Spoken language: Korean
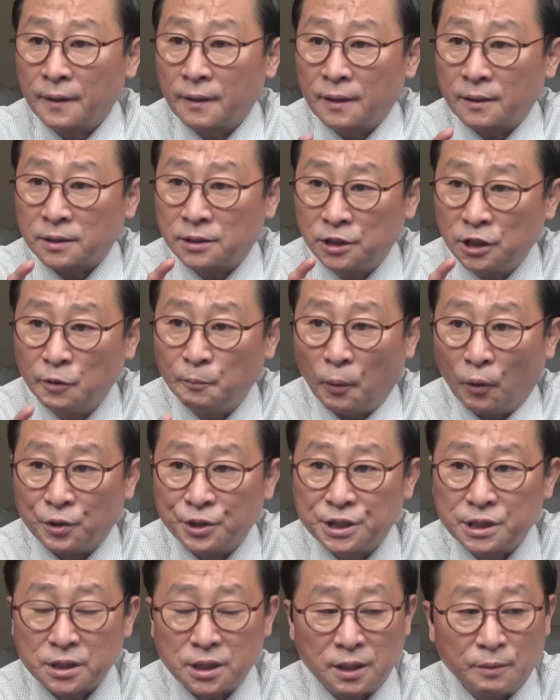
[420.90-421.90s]
그
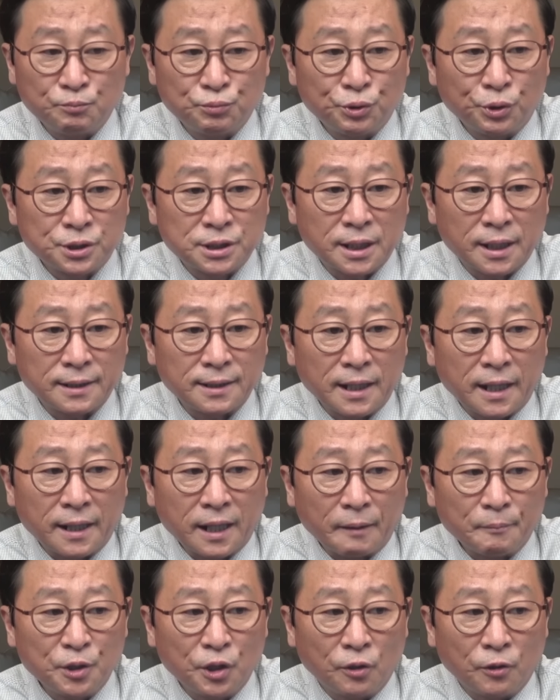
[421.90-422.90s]
본질이
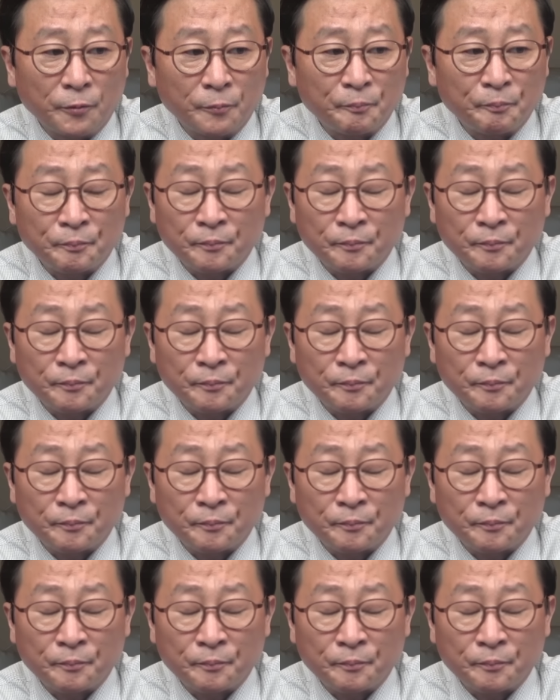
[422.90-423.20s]
무엇이겠나라며